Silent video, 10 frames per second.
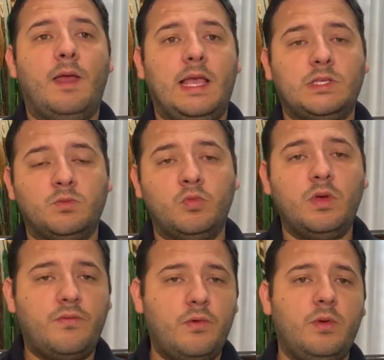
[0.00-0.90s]
es
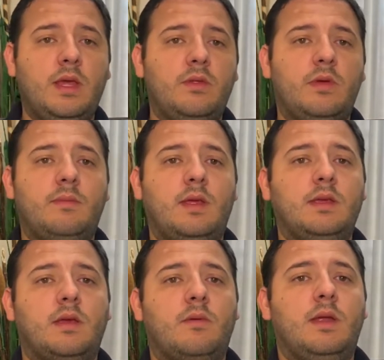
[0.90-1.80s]
muy fluido en
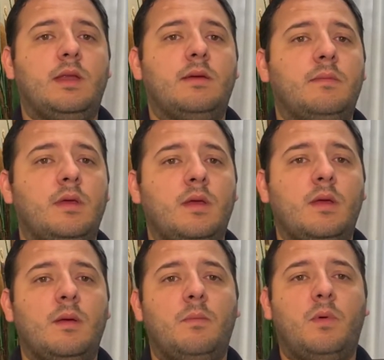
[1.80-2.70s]
Magic Arena
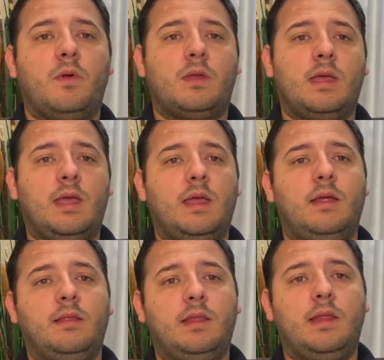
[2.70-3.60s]

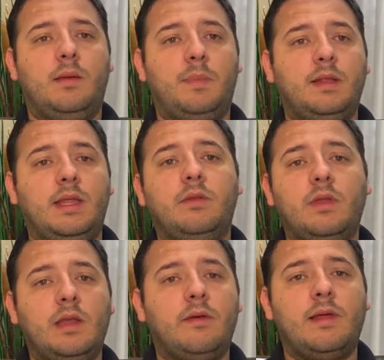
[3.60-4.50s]
porque
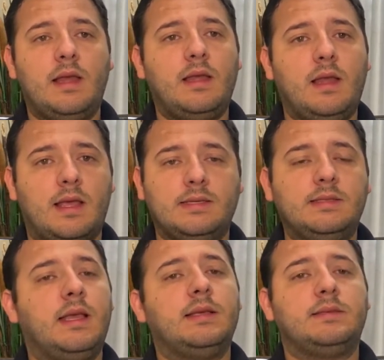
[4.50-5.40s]
dependiendo del nivel en el que
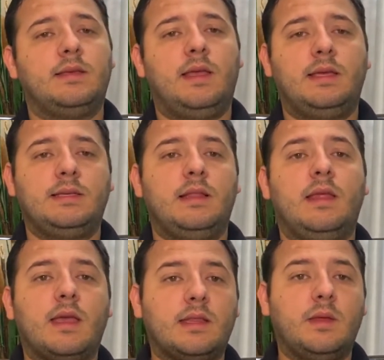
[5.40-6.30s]
estés es el
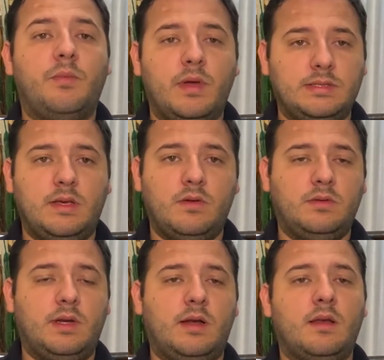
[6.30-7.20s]
deck que te puedes
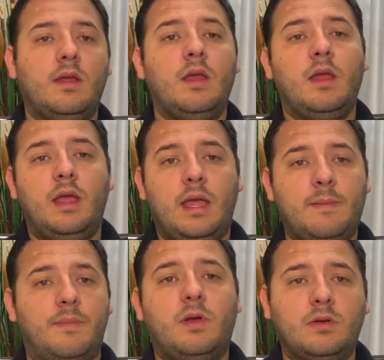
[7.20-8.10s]
encontrar.
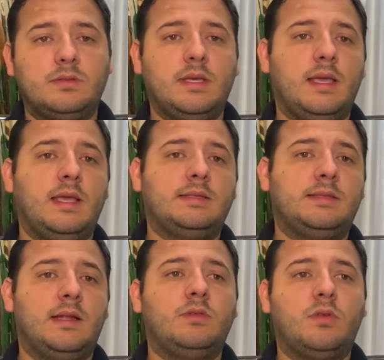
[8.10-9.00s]
En bronce
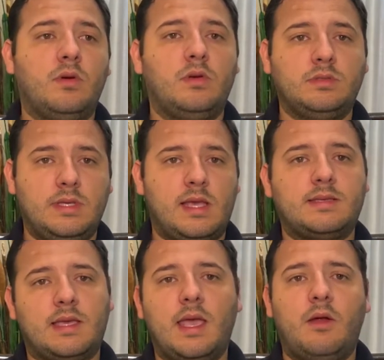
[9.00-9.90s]
están todos los
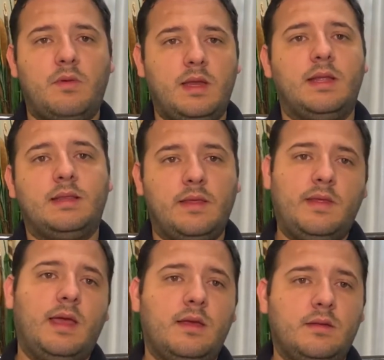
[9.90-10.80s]
decks que Arena te
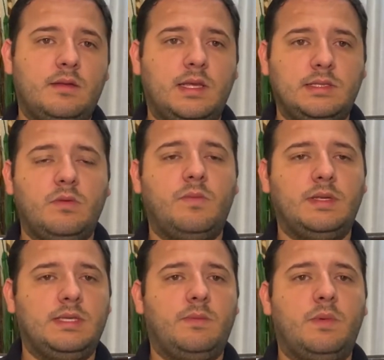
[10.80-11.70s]
da desde un
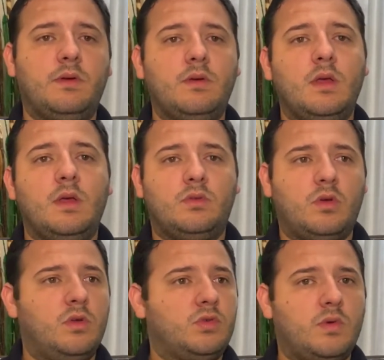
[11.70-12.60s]
principio.
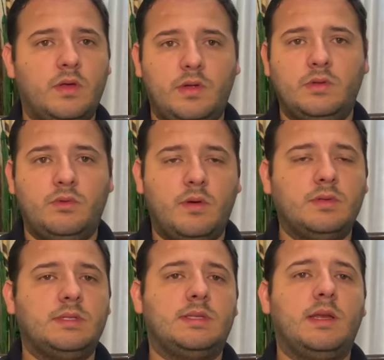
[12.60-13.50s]
Todos los jugadores
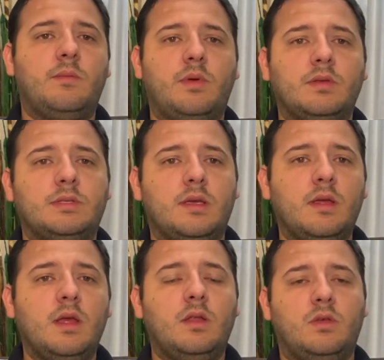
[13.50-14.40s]
nuevos están en bronce,
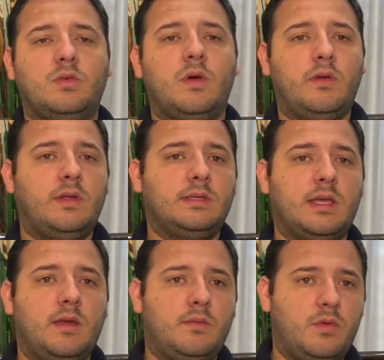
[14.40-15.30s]
los jugadores
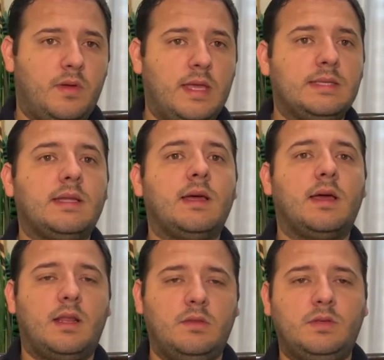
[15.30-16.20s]
que todavía están
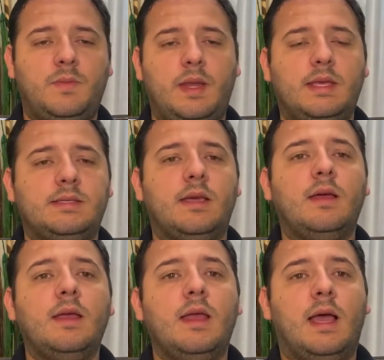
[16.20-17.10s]
agarrando experiencia.
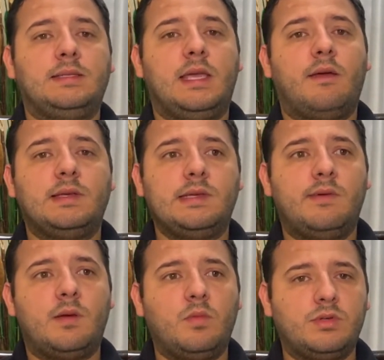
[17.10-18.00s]
Así que vas a
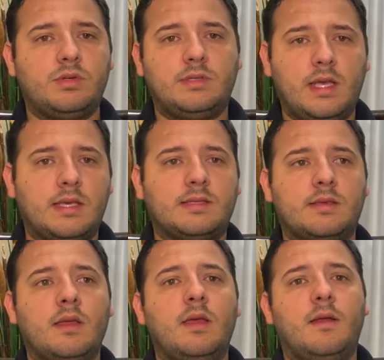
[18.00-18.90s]
ver muchos
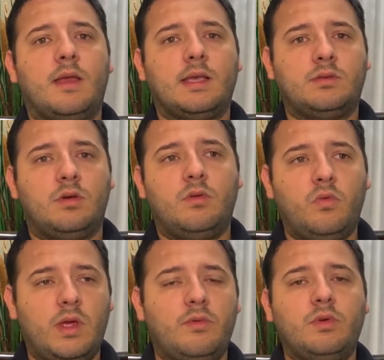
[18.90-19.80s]
decks que son
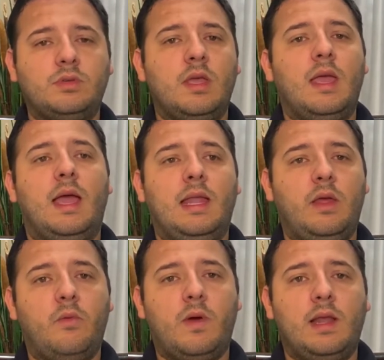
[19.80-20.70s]
nuevos, al
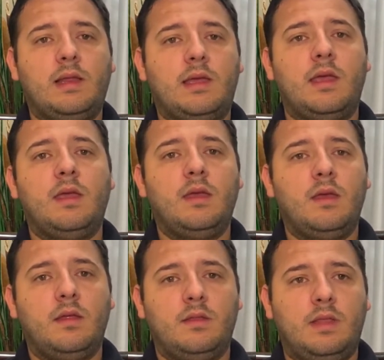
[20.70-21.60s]
igual que
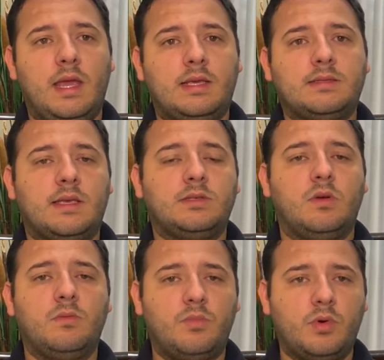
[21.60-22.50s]
decks que
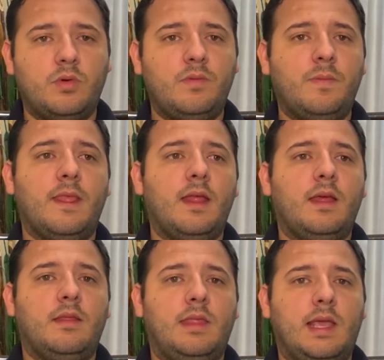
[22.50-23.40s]
son brew
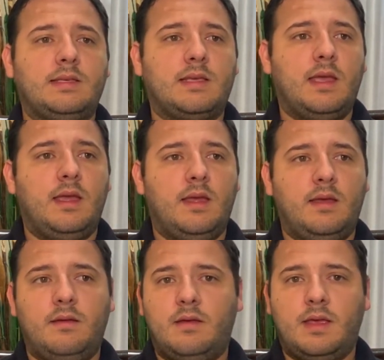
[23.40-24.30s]
decks
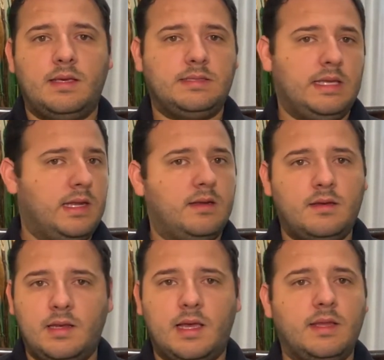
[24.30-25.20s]
que,
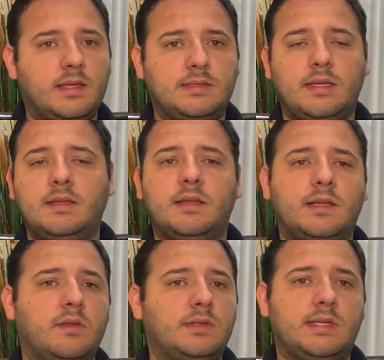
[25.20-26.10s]
están, la gente está
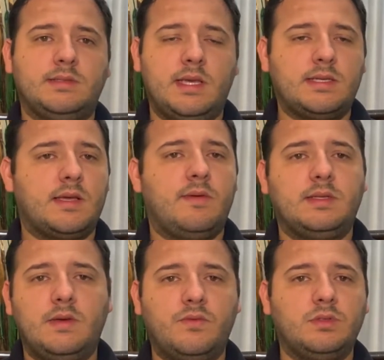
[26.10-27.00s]
intentando estos decks a
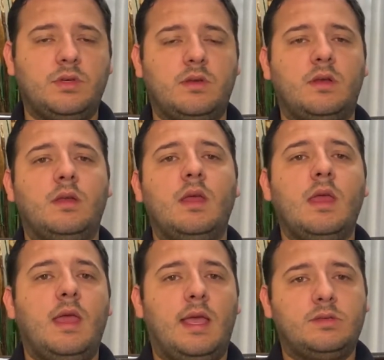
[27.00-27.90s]
ver si funcionan.
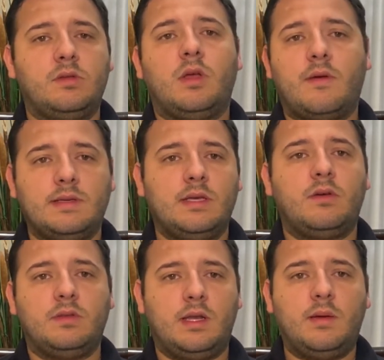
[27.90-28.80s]
Eso es lo que vas a
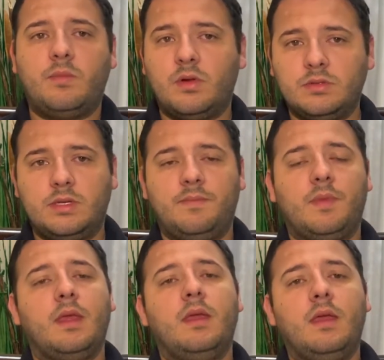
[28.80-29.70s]
encontrar en bronce.
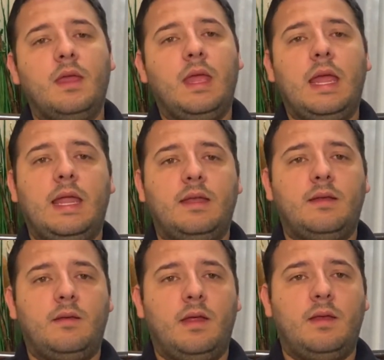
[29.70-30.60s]

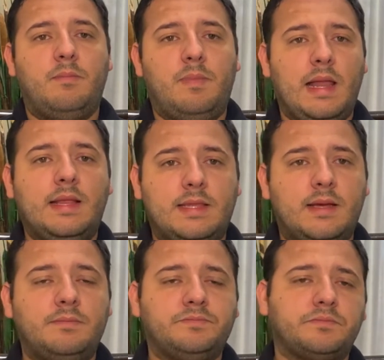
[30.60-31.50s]
En,
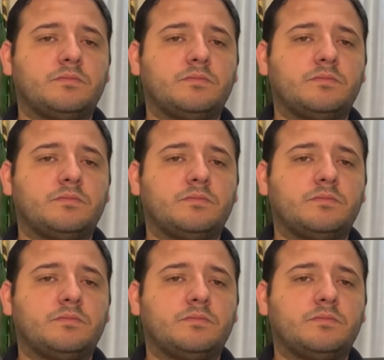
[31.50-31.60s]
plata